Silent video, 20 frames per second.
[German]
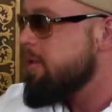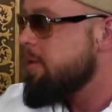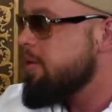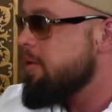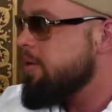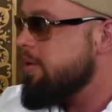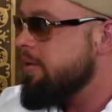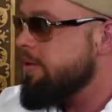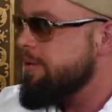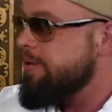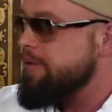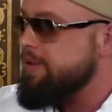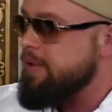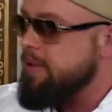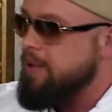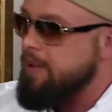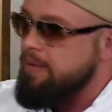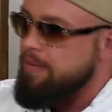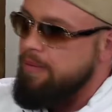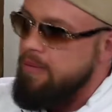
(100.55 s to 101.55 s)
Mhm.
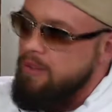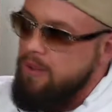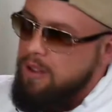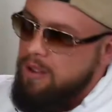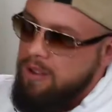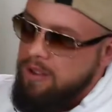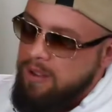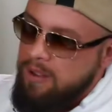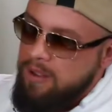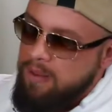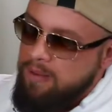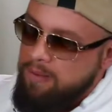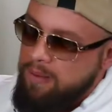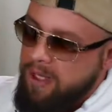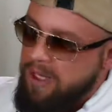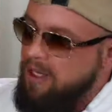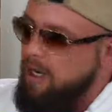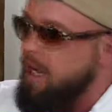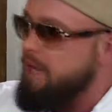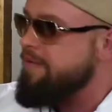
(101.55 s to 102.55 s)
Und ähm,
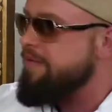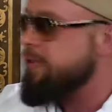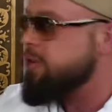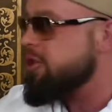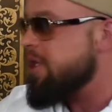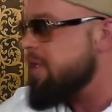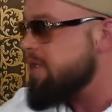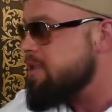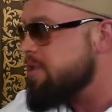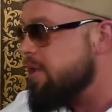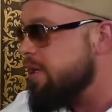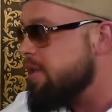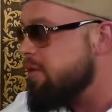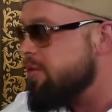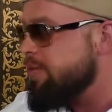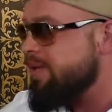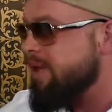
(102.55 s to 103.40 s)
bei klarem Verstand sein,